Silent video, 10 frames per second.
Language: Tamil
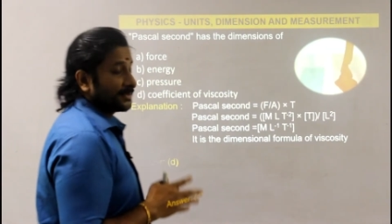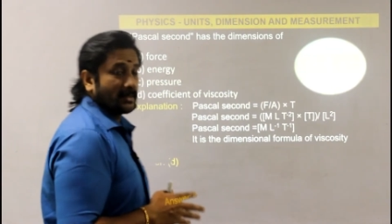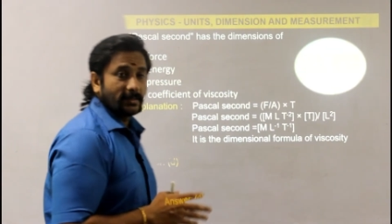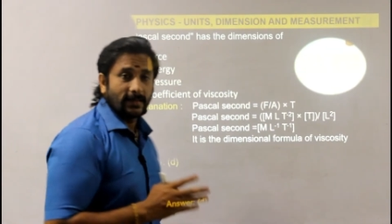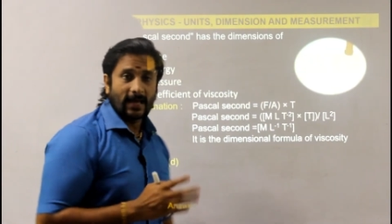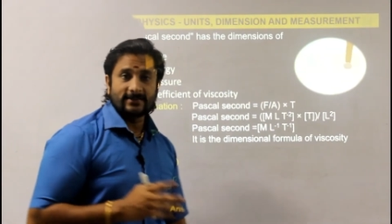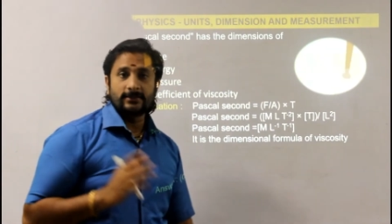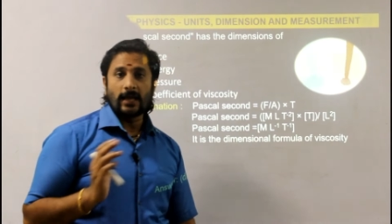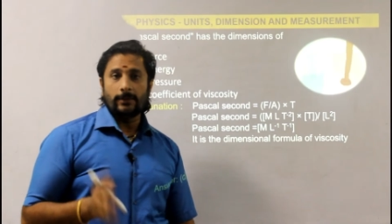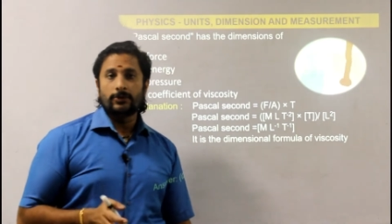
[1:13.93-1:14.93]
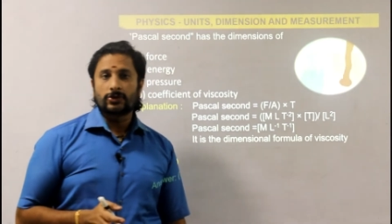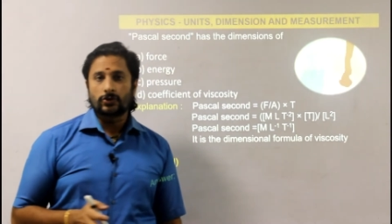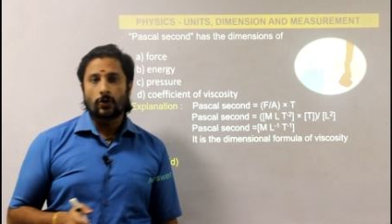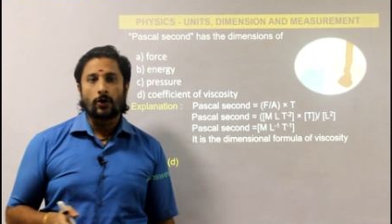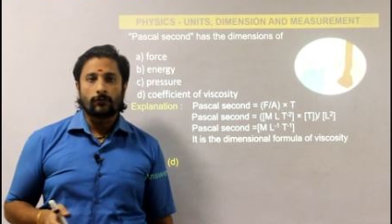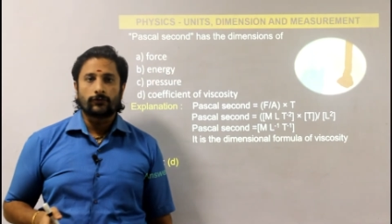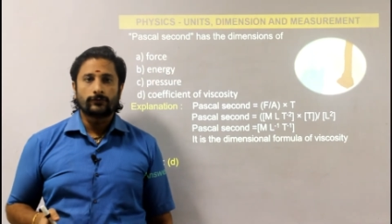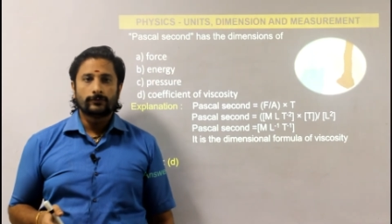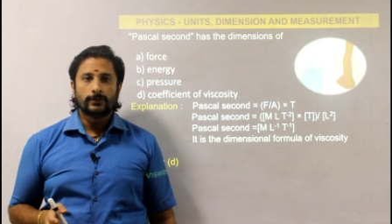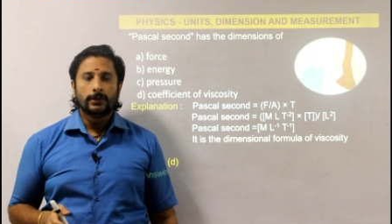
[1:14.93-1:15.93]
செகண்ட் ஹாஸ் தி டைமென்ஷன் ஆஃப்
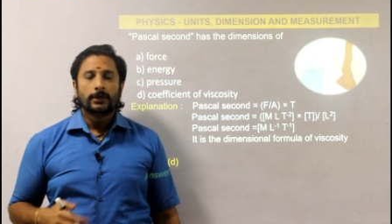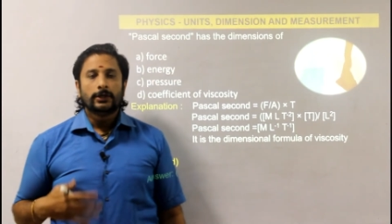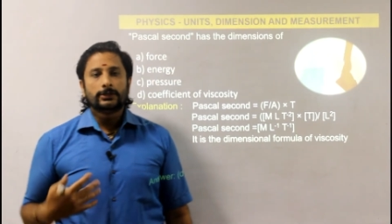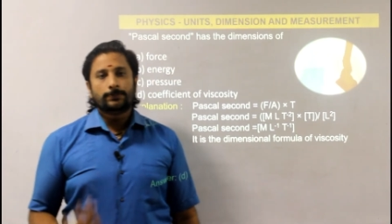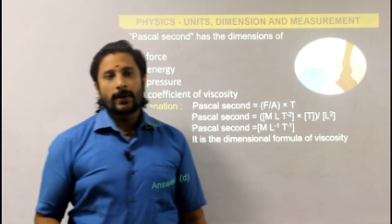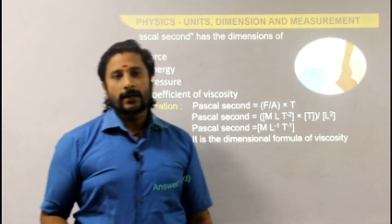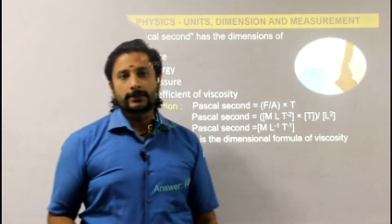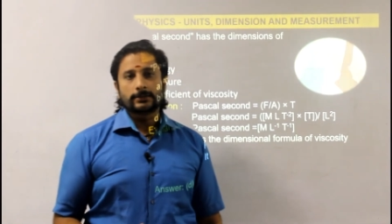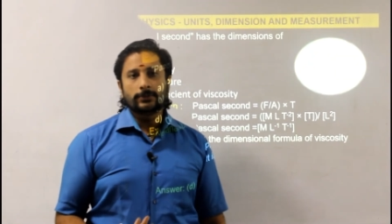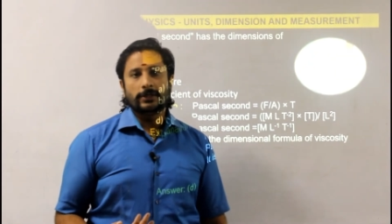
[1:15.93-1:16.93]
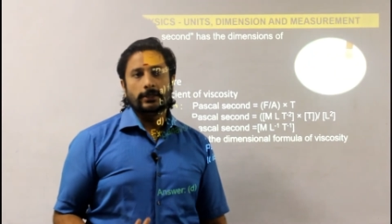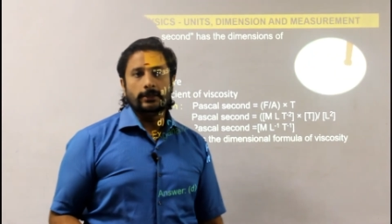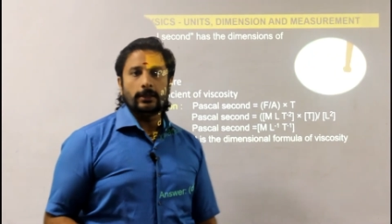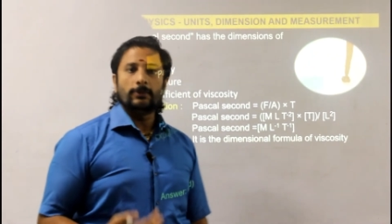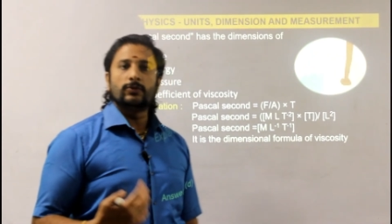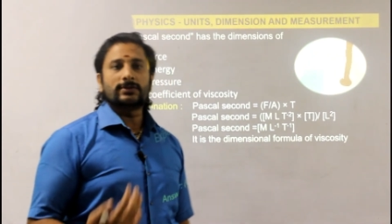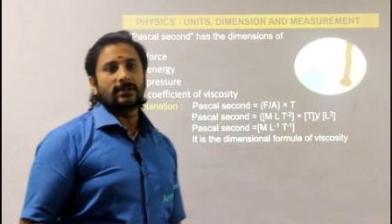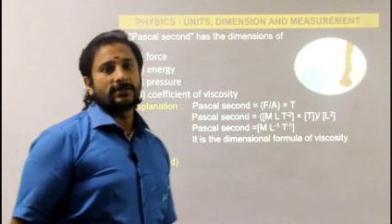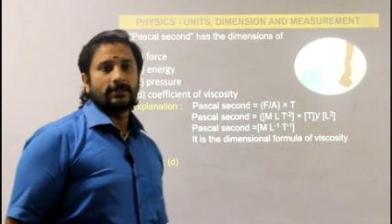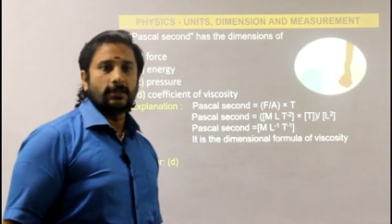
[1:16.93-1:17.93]
இது பார்க்கறதுக்கு முன்னாடி நம்ம
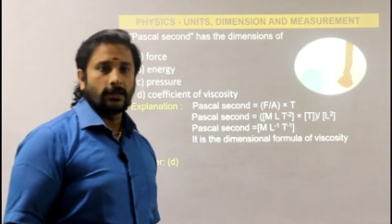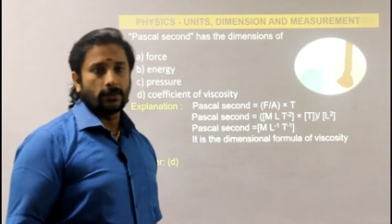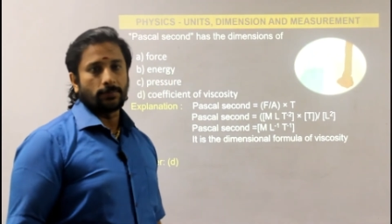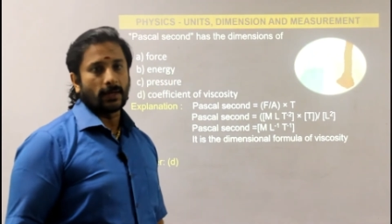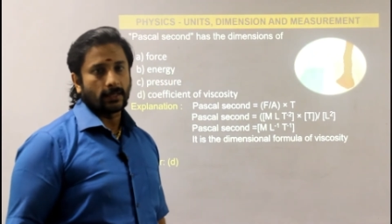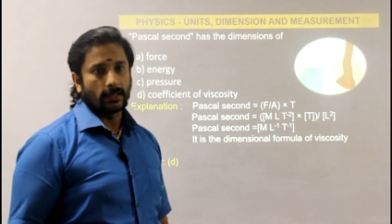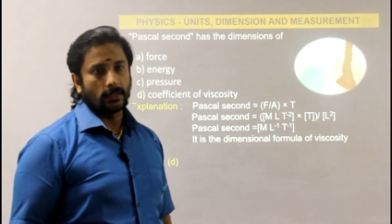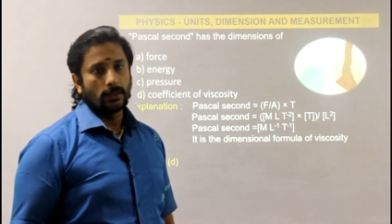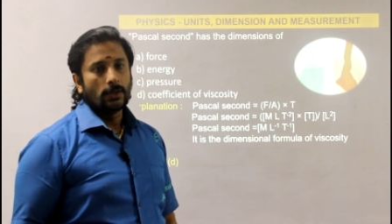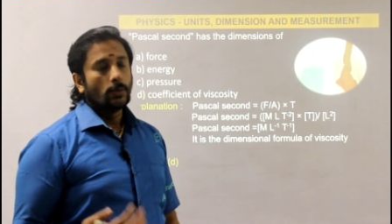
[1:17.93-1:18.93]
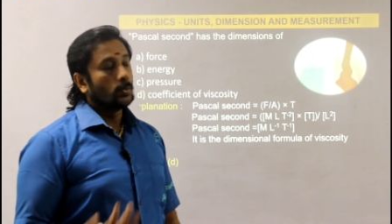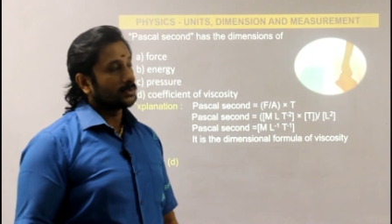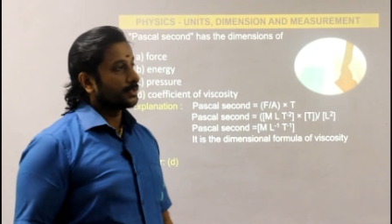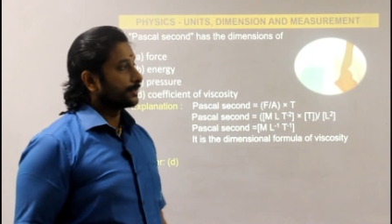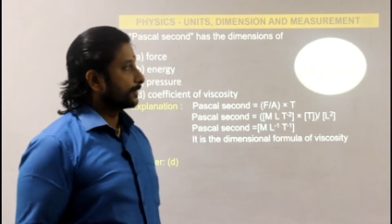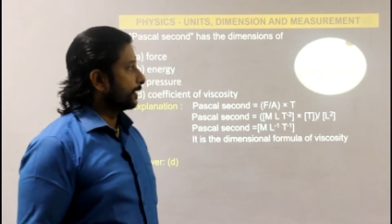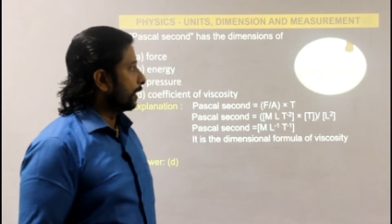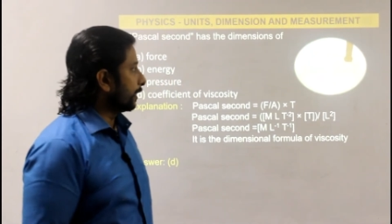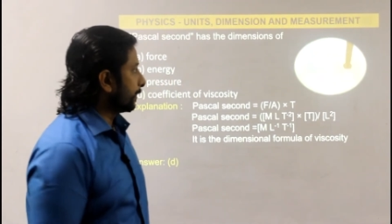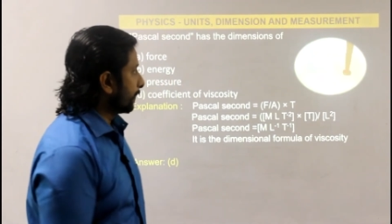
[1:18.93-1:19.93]
சிட்டினா என்னன்னு பார்க்கலாங்க விஸ்கசிட்டினா
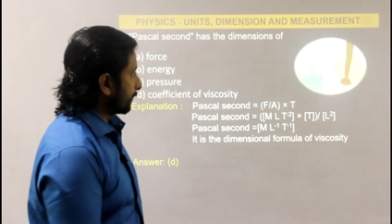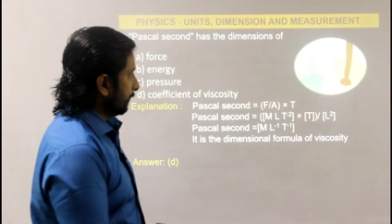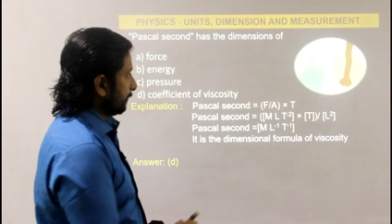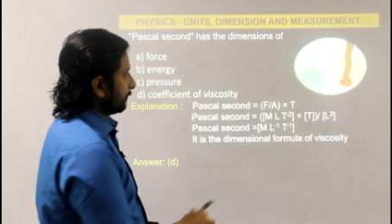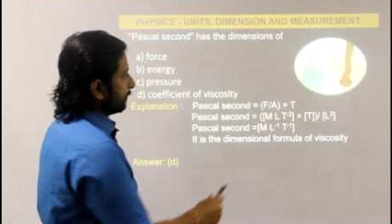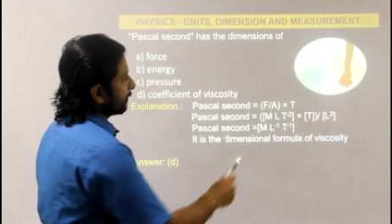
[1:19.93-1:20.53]
இங்கே பாருங்களேன் இதில்